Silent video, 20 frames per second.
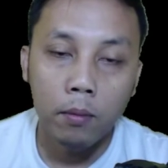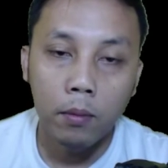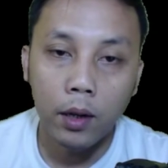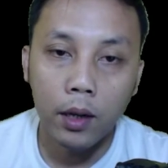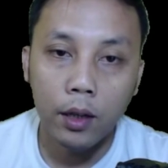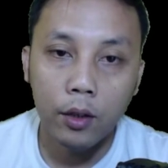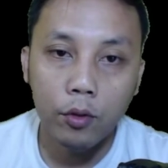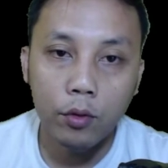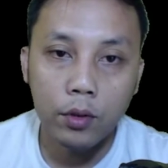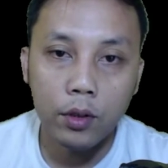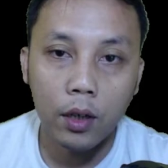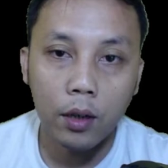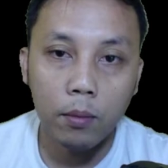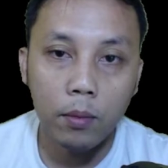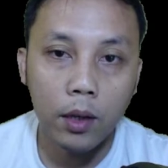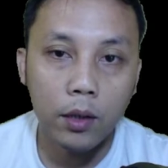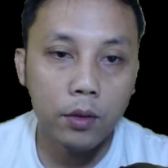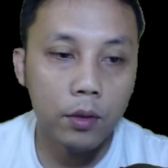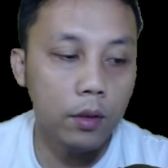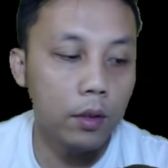Begitu saya
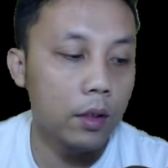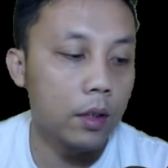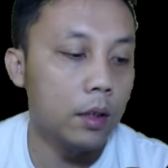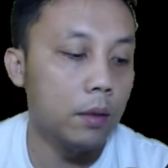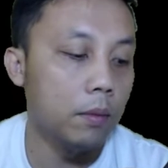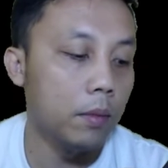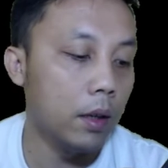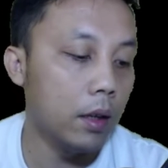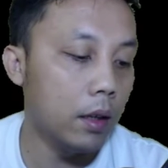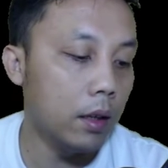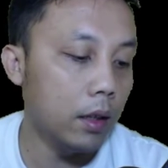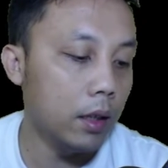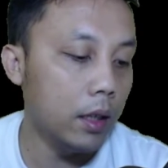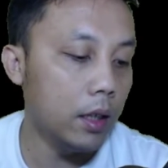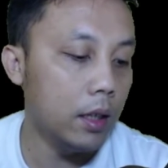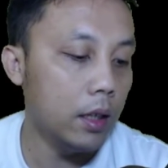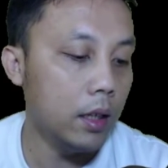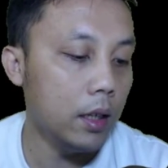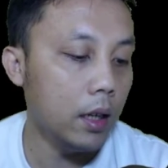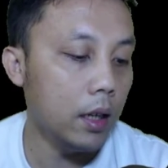masuk ke Gmail,
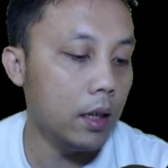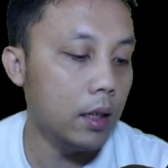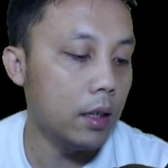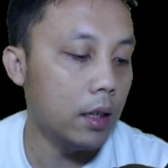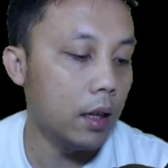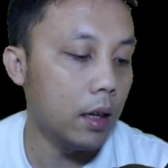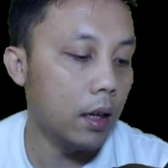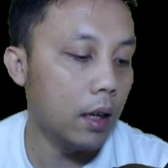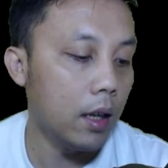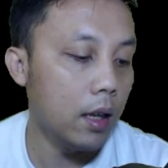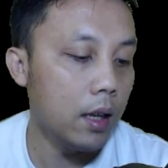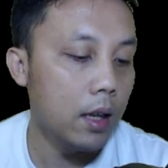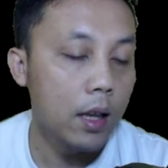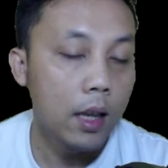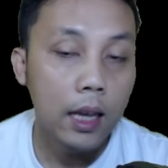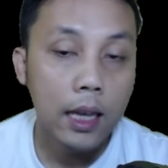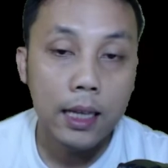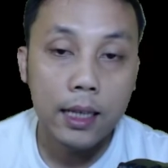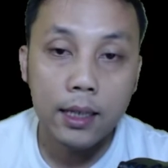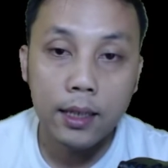ini adalah
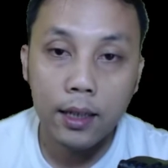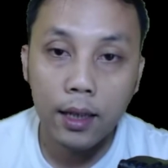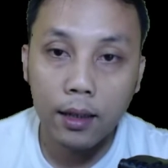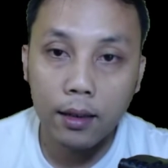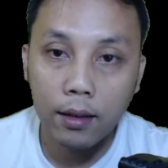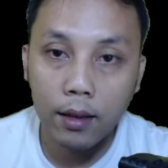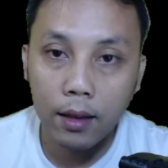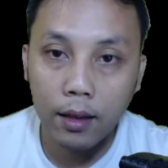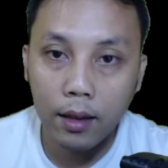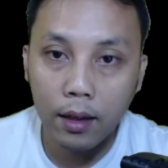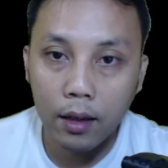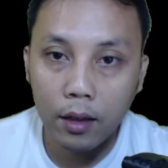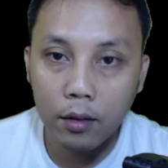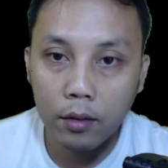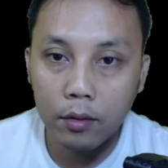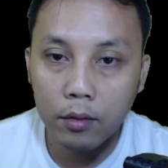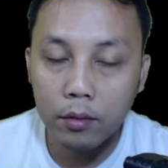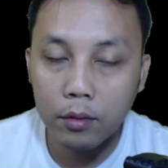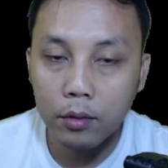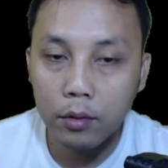
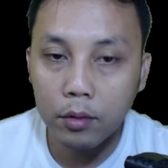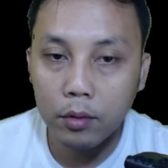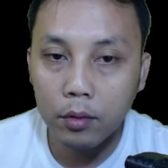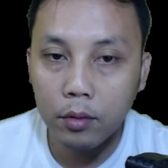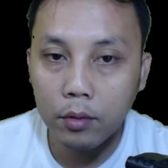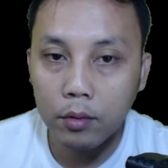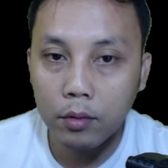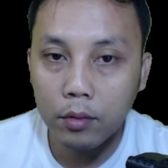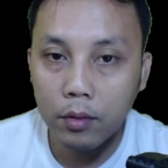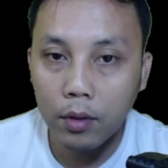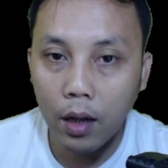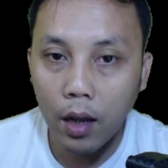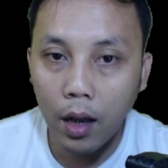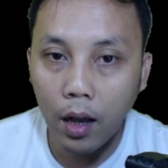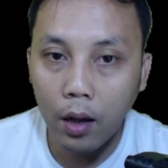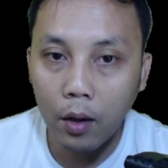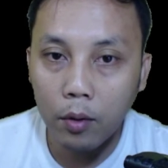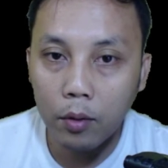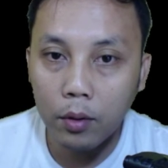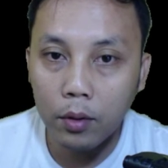settingan untuk
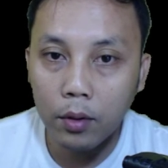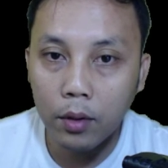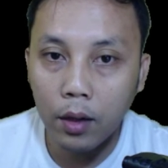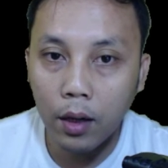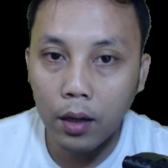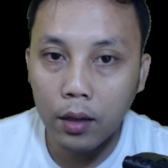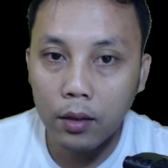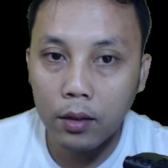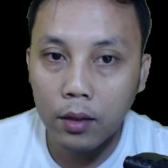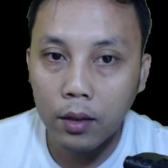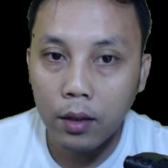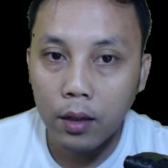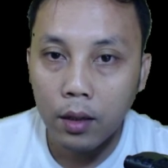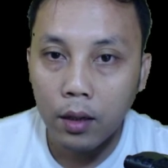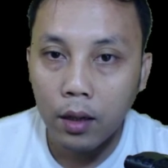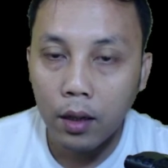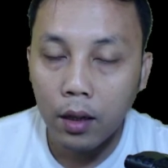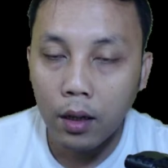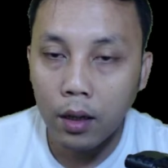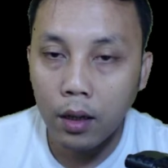akun yang
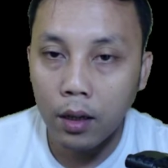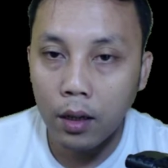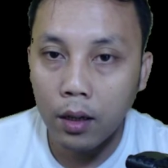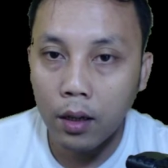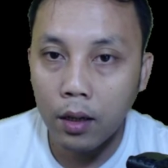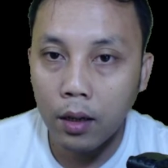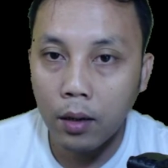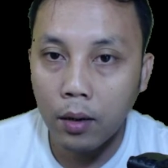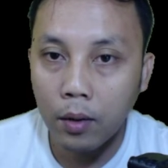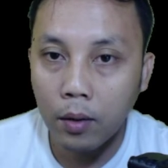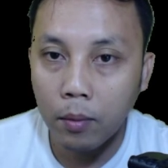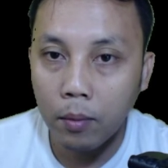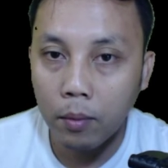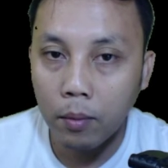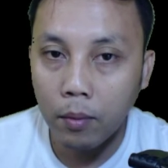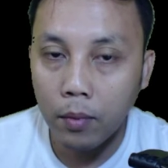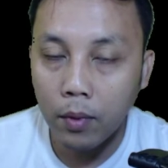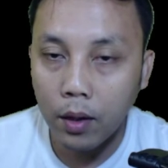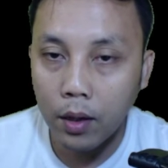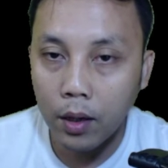uh,
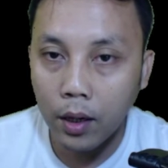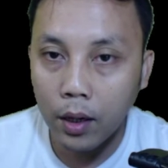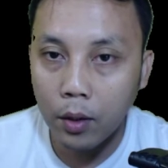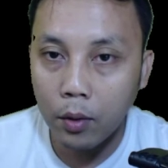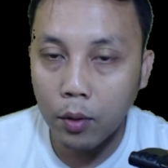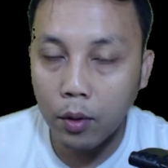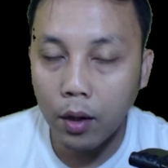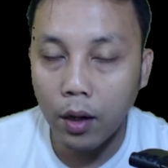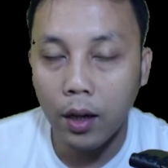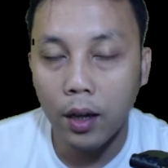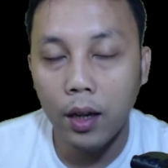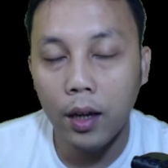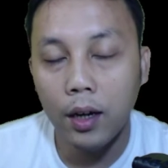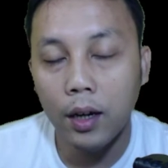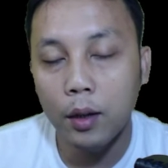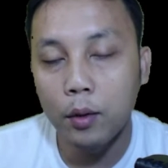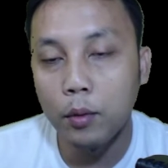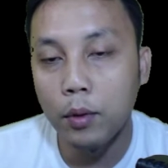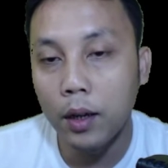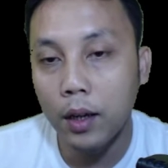regu uh,
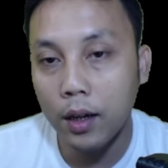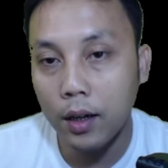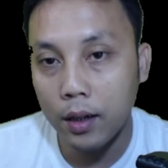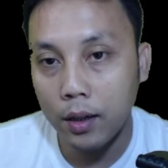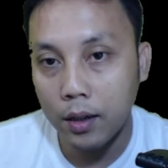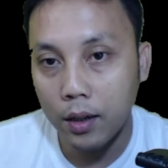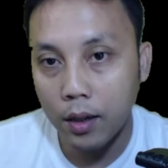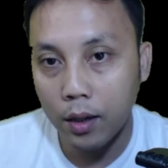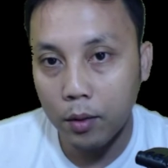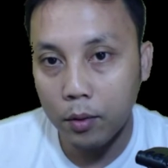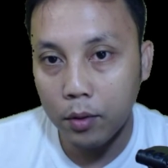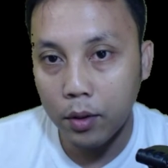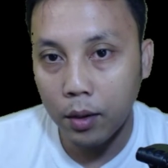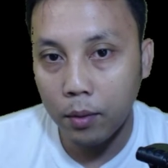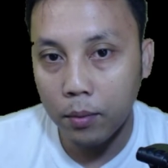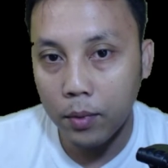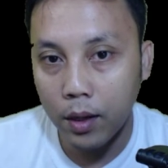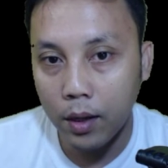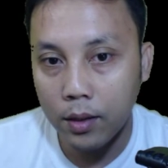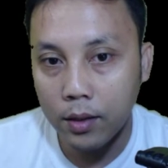reguler, akun
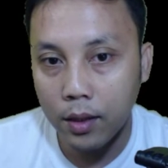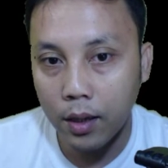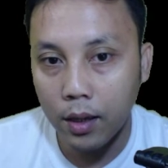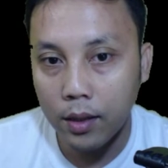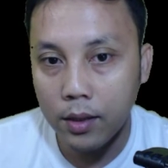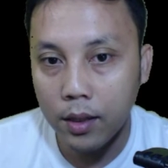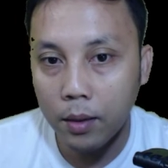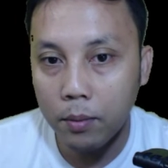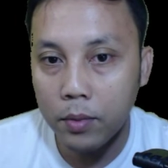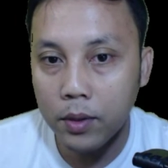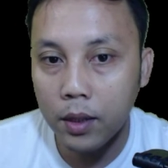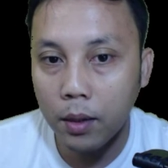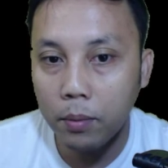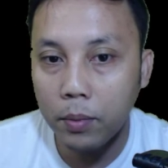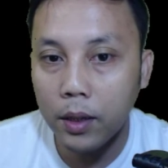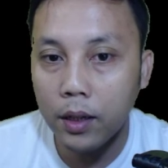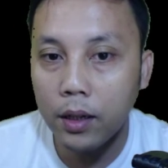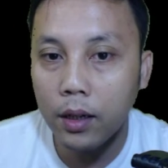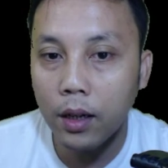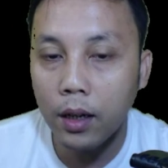yang biasa. Saya
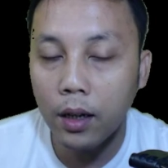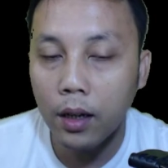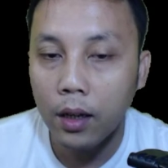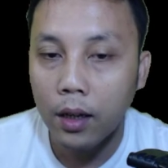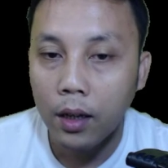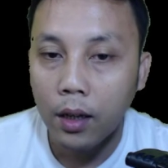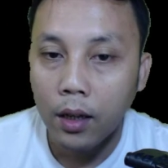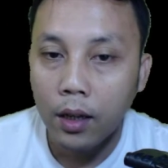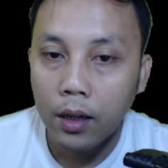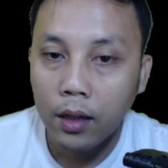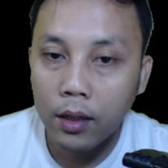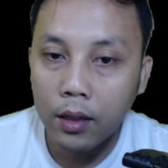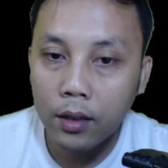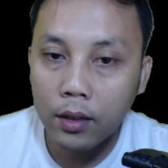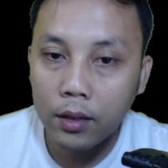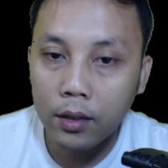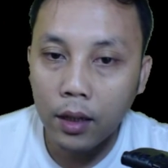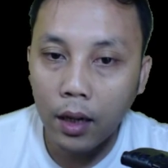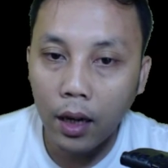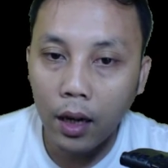bisa pindah
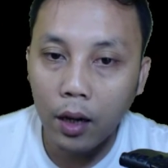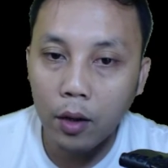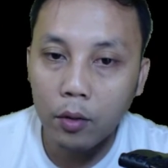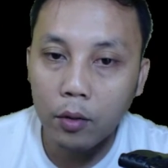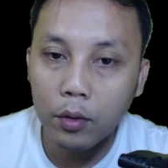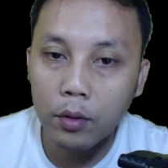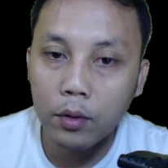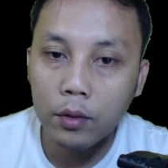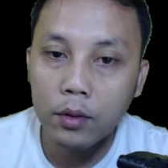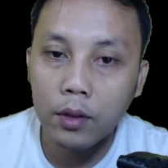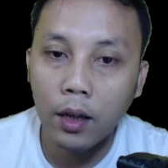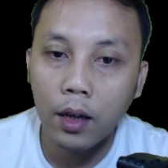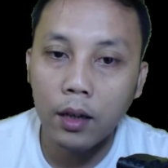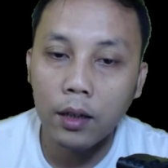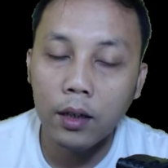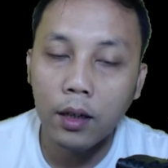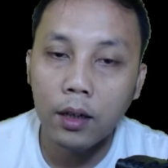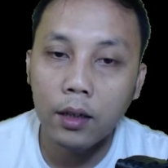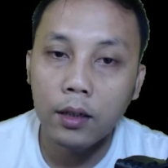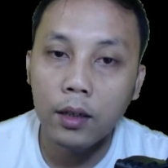ke akun
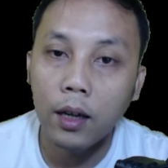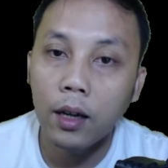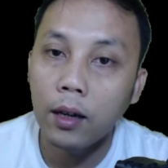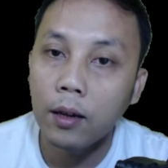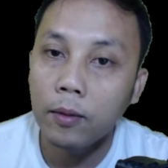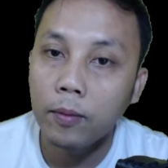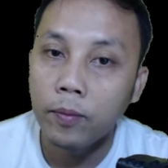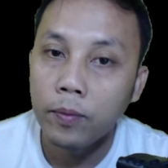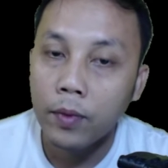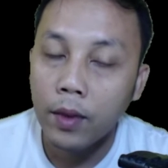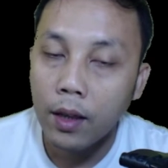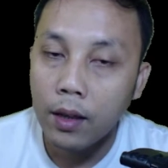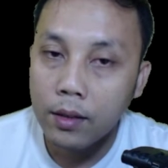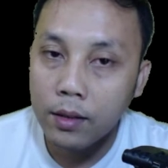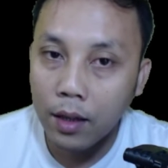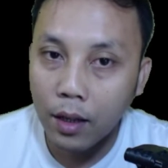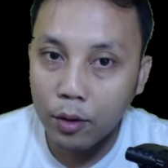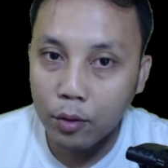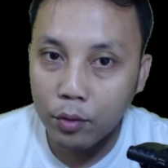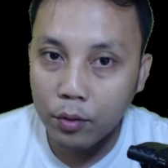saya yang
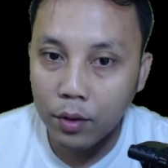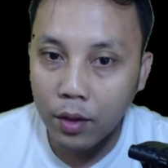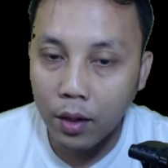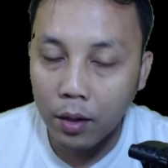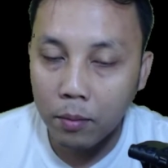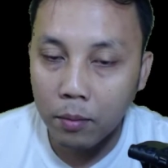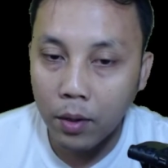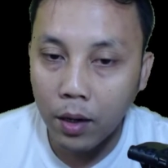satunya.